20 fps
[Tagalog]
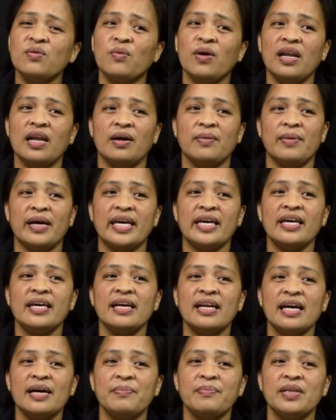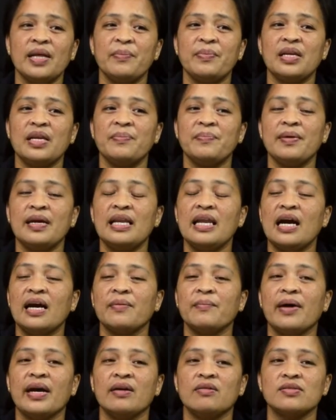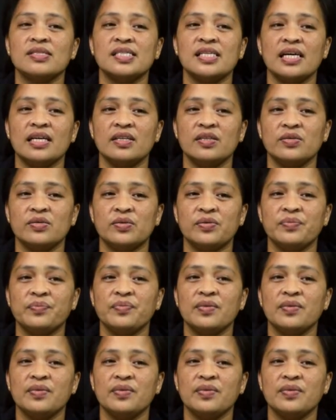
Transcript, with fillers: walang mahirap na pinipili ang virus na ito.